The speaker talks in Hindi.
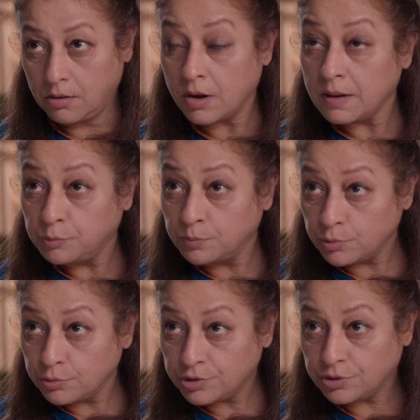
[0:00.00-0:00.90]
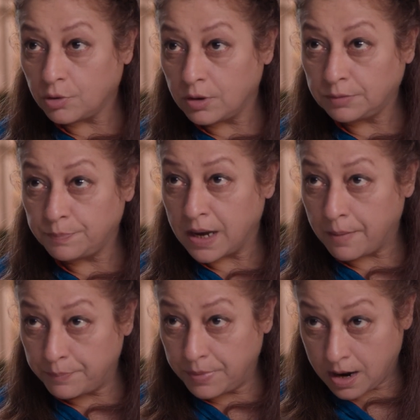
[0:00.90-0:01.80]
और अब तुम उस दौलत पे
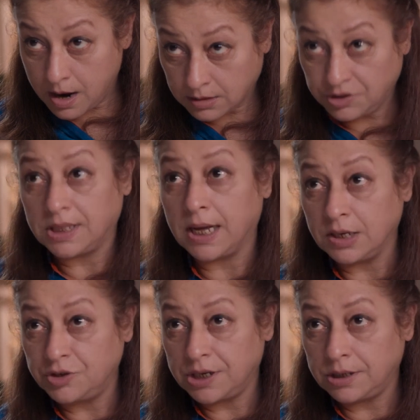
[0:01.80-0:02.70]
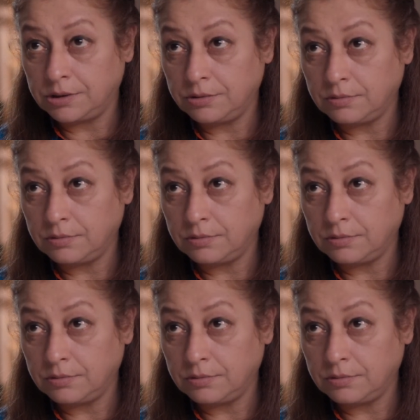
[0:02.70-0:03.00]
अपना हक जताना चाहती